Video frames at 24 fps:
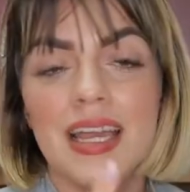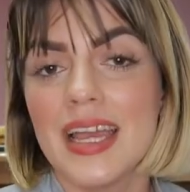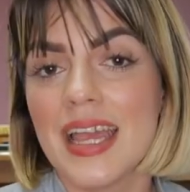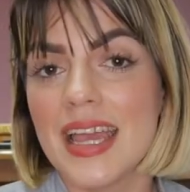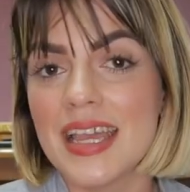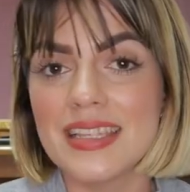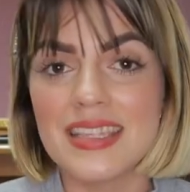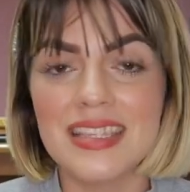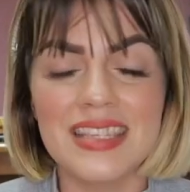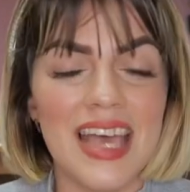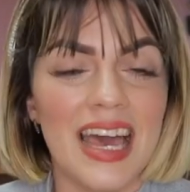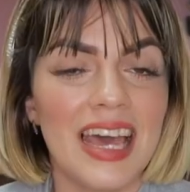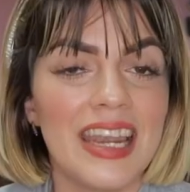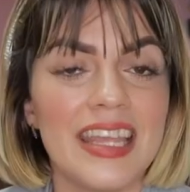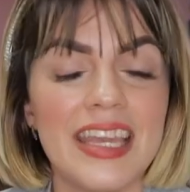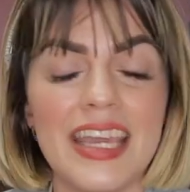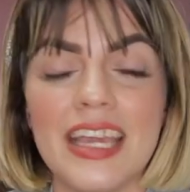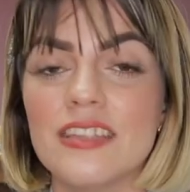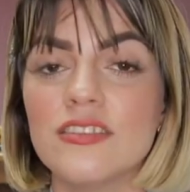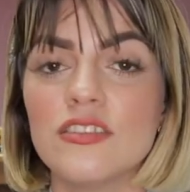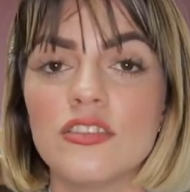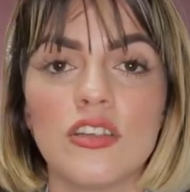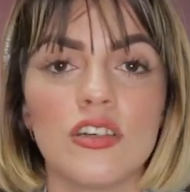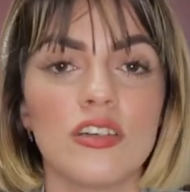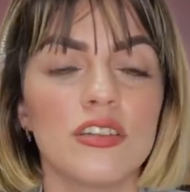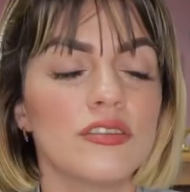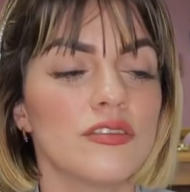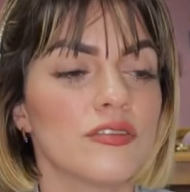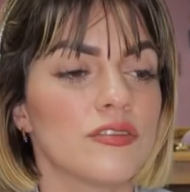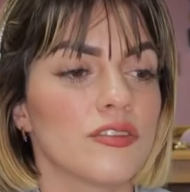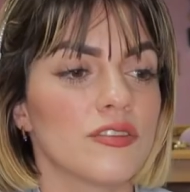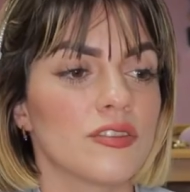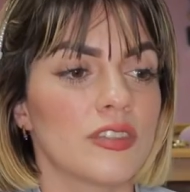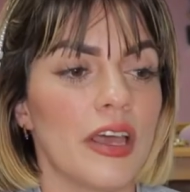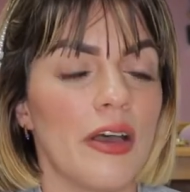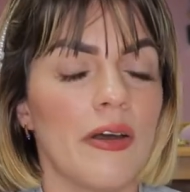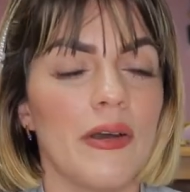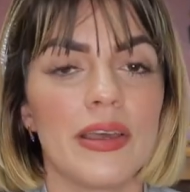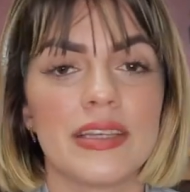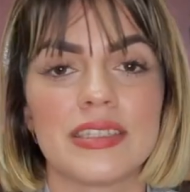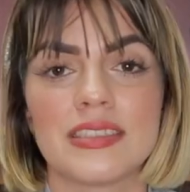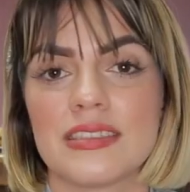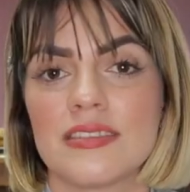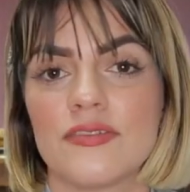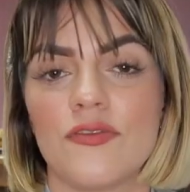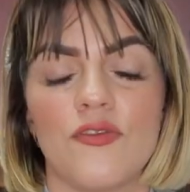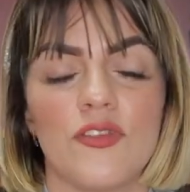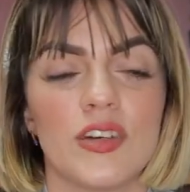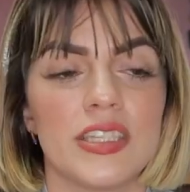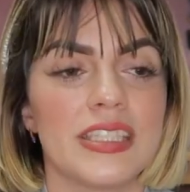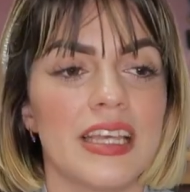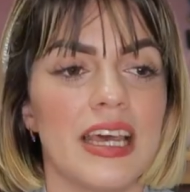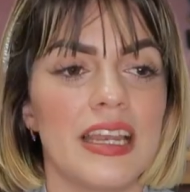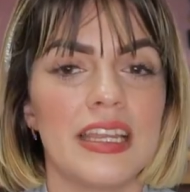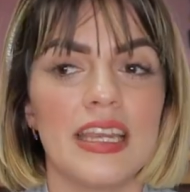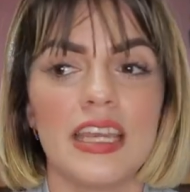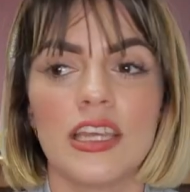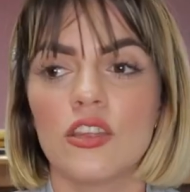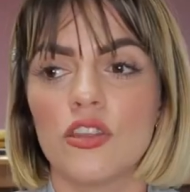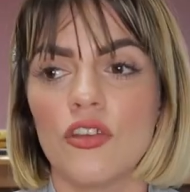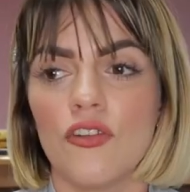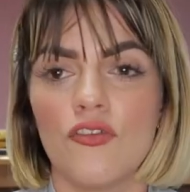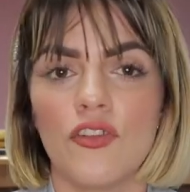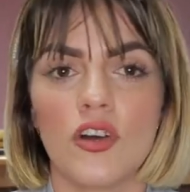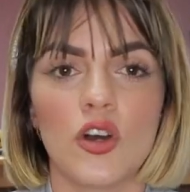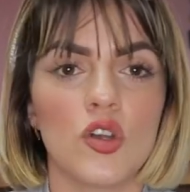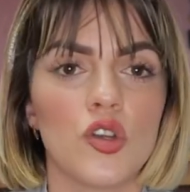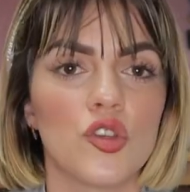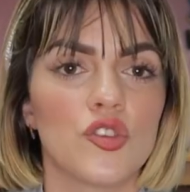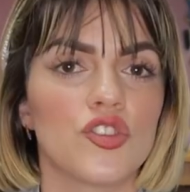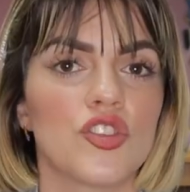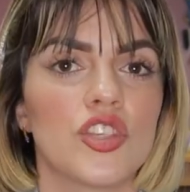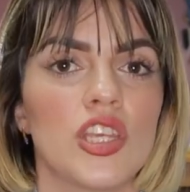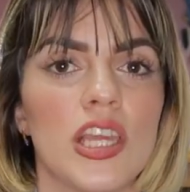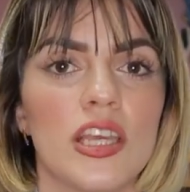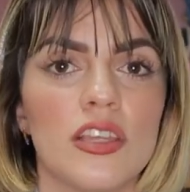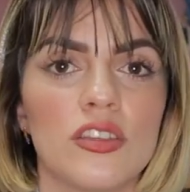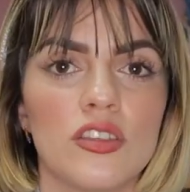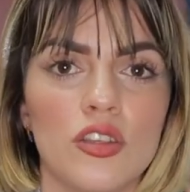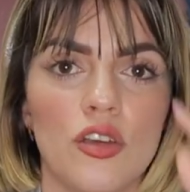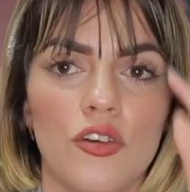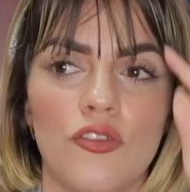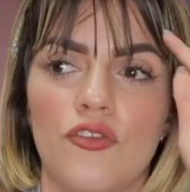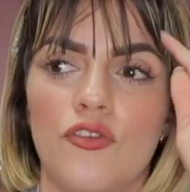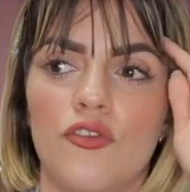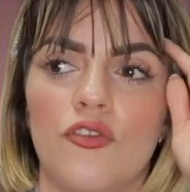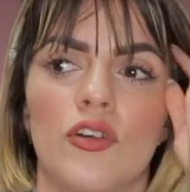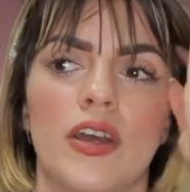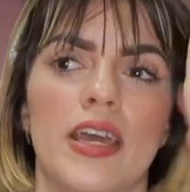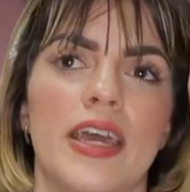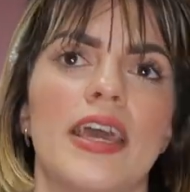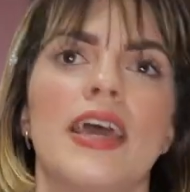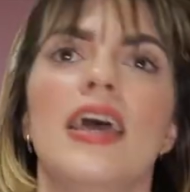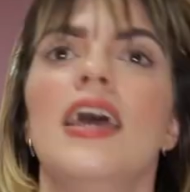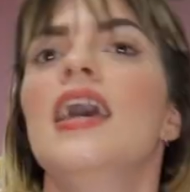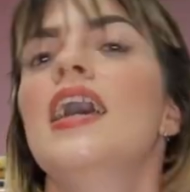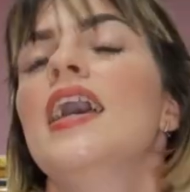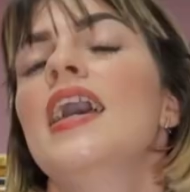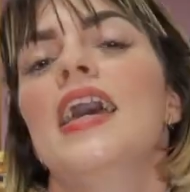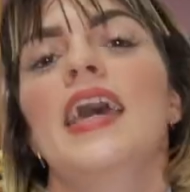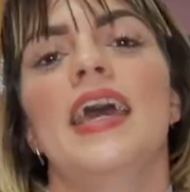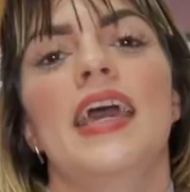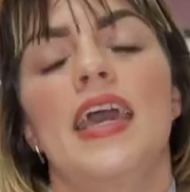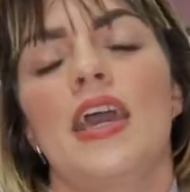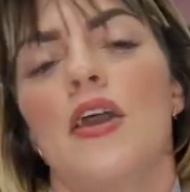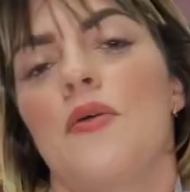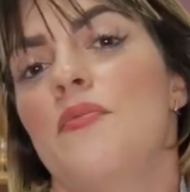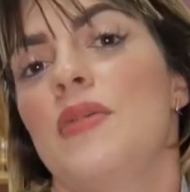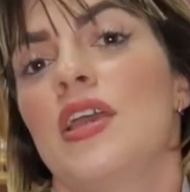eh, saliendo, tú sabes, fue saliendo, fue conociendo, fue eh,